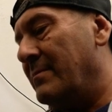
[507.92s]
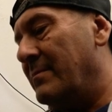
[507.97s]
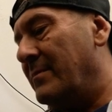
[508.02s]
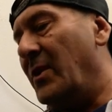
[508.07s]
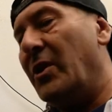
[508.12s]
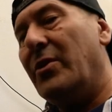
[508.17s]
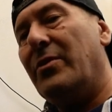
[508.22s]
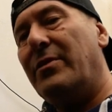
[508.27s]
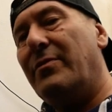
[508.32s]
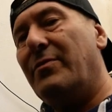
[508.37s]

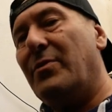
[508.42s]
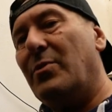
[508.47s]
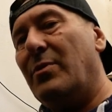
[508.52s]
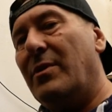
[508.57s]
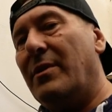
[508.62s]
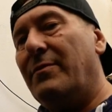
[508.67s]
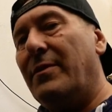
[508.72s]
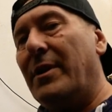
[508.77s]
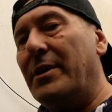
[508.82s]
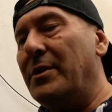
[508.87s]
No i w
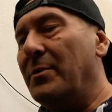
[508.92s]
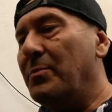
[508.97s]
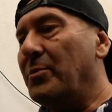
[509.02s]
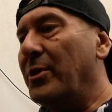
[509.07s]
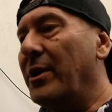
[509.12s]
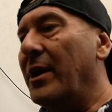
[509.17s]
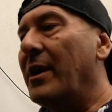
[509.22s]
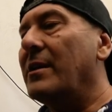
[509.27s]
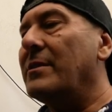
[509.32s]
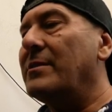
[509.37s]
ogóle fajnie
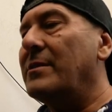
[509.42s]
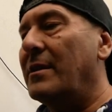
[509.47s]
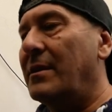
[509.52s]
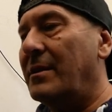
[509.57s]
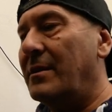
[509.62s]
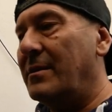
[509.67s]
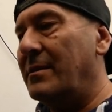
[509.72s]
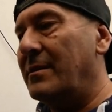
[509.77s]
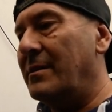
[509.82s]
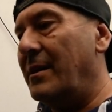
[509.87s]
pojechać
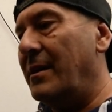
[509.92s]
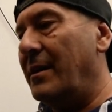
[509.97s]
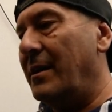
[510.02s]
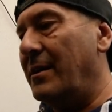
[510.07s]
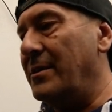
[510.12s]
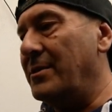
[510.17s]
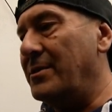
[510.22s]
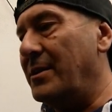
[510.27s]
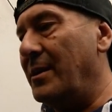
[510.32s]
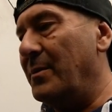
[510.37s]
jak na
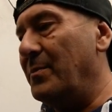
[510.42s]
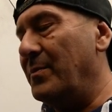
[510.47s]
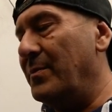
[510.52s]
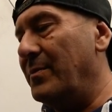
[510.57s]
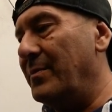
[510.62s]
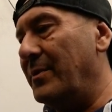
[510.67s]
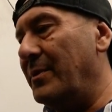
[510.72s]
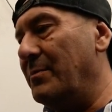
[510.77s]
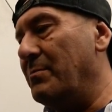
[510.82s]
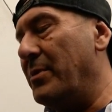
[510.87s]
jakieś
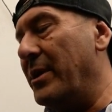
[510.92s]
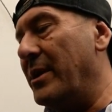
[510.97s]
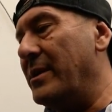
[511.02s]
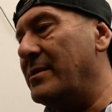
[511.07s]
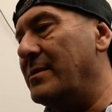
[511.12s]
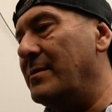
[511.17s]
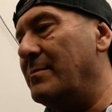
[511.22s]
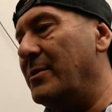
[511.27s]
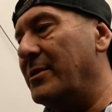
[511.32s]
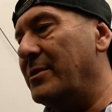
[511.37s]
tam
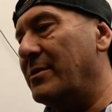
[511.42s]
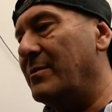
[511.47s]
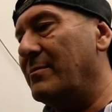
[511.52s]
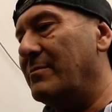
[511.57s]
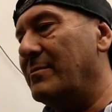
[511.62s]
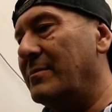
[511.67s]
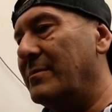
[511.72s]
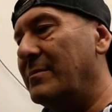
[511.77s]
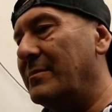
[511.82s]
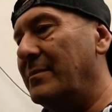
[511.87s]
imprezy
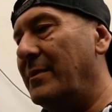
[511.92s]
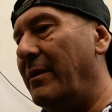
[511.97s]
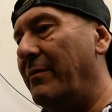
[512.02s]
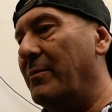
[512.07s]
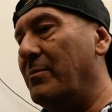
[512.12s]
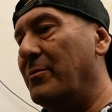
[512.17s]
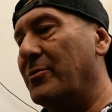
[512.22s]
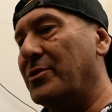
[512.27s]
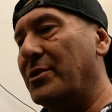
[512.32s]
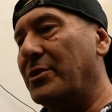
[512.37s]
będą, nie
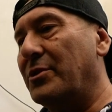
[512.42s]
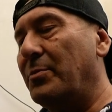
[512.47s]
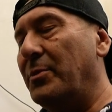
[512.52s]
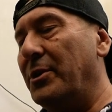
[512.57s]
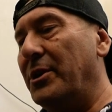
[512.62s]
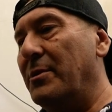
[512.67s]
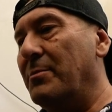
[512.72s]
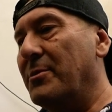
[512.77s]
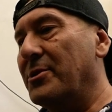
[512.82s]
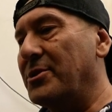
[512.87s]
wiem, może
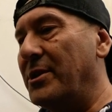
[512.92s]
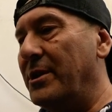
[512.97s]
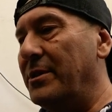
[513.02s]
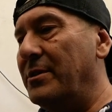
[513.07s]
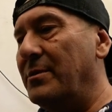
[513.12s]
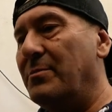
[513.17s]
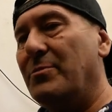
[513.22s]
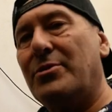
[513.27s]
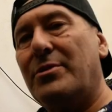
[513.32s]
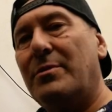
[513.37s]
topienie
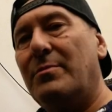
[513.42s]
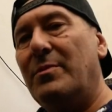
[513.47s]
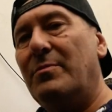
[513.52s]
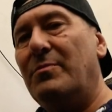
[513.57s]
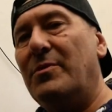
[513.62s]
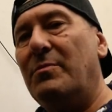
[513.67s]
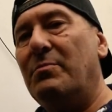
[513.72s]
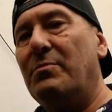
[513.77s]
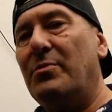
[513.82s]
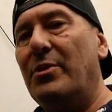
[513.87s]
marzanny, może
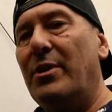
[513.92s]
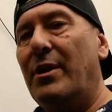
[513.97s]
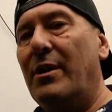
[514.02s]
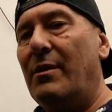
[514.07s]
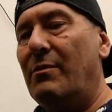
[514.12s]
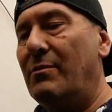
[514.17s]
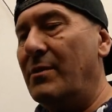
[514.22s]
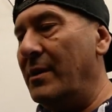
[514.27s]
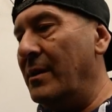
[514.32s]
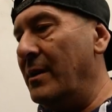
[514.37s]
bym nim
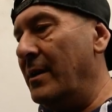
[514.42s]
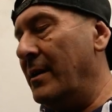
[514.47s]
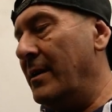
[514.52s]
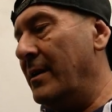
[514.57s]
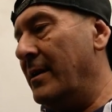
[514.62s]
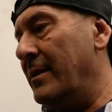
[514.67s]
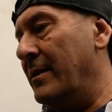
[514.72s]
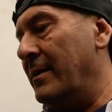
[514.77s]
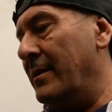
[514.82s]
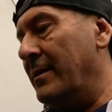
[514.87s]
pojechał.
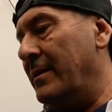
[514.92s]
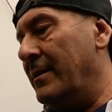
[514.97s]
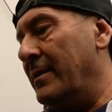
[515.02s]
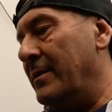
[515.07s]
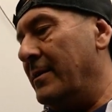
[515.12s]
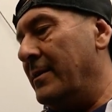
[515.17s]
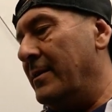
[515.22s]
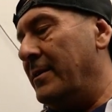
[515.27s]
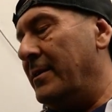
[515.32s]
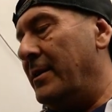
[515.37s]

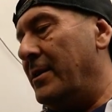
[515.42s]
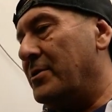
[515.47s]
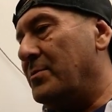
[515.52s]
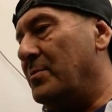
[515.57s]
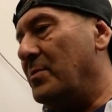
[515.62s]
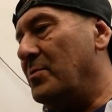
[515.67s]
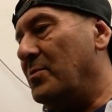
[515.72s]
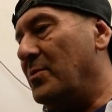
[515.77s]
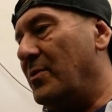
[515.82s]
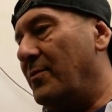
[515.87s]
Też
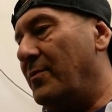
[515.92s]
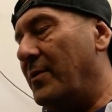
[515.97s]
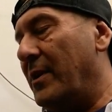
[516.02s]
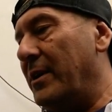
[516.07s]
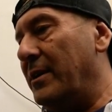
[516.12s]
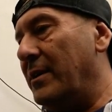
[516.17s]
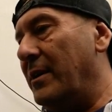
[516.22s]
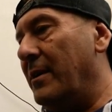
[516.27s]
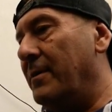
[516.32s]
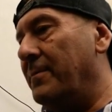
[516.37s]
by było
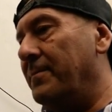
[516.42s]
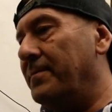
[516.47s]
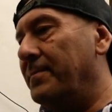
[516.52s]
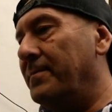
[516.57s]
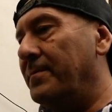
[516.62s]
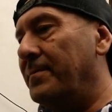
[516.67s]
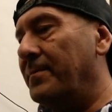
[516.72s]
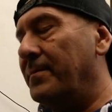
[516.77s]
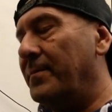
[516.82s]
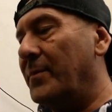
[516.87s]
fajnie.
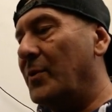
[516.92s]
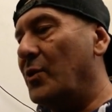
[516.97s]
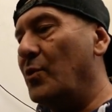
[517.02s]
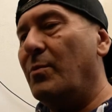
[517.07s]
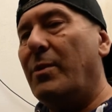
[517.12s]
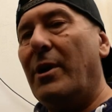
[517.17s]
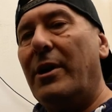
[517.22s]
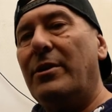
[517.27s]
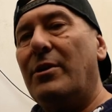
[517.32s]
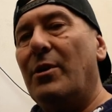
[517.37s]

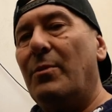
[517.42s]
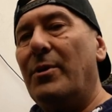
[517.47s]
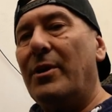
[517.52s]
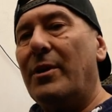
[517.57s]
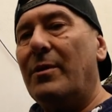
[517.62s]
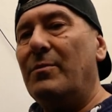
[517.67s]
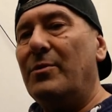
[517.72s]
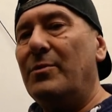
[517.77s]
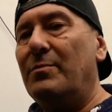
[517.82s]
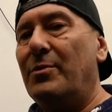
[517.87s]
Kuba i
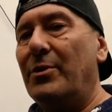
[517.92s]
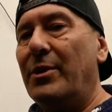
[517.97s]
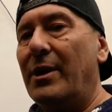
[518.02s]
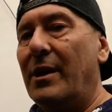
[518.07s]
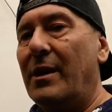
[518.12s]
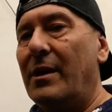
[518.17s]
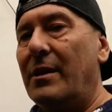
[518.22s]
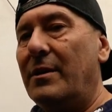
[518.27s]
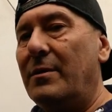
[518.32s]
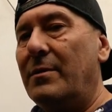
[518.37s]
Tomek by
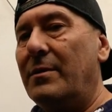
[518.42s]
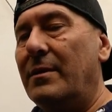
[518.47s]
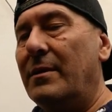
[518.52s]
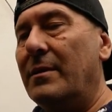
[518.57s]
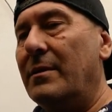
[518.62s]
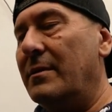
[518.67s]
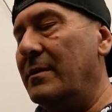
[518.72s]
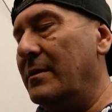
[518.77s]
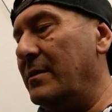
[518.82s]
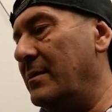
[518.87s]
pojechali
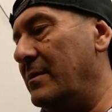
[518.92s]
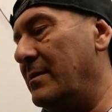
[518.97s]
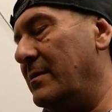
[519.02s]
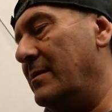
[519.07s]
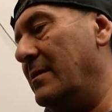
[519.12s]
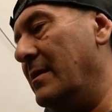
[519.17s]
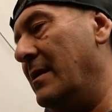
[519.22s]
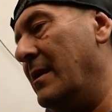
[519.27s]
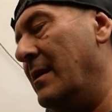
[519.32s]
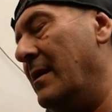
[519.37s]

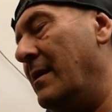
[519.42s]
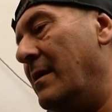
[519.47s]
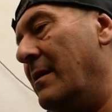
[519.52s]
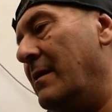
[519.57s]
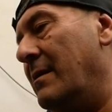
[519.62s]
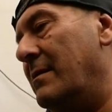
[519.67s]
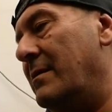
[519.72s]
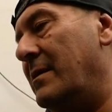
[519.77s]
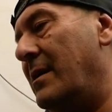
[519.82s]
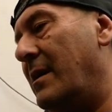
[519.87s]
yy,
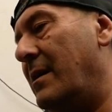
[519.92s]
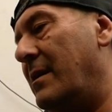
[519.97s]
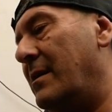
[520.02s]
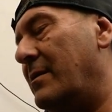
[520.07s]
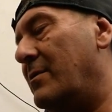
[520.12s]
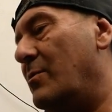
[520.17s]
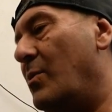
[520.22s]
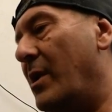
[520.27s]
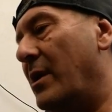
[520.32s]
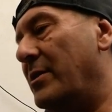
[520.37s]
na
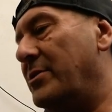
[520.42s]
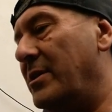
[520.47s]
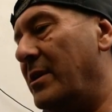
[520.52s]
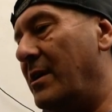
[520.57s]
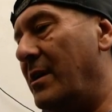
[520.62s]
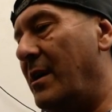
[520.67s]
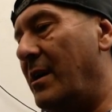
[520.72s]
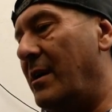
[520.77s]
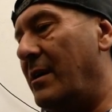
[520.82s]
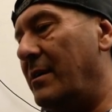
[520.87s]

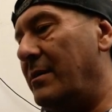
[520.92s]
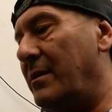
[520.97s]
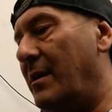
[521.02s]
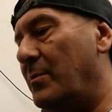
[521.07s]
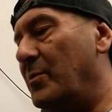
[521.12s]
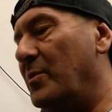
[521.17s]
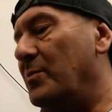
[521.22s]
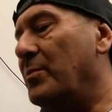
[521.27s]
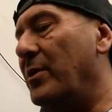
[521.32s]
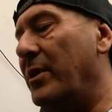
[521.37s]
kładzie, a
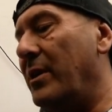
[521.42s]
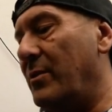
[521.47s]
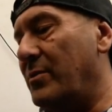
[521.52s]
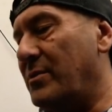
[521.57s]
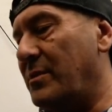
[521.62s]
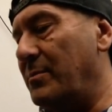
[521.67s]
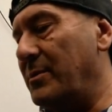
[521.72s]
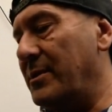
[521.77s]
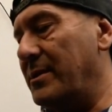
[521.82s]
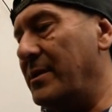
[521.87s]
ja bym pojechał
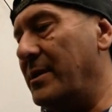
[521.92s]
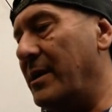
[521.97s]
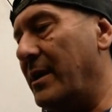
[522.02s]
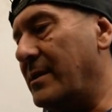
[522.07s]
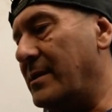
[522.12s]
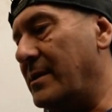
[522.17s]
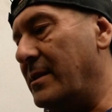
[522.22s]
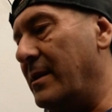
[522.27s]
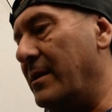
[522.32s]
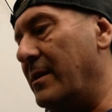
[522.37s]
sobie z
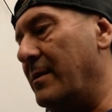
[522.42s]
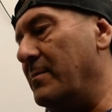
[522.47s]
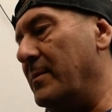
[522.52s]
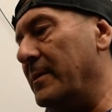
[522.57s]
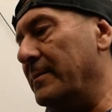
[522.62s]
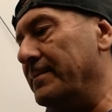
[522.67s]
dragsterem.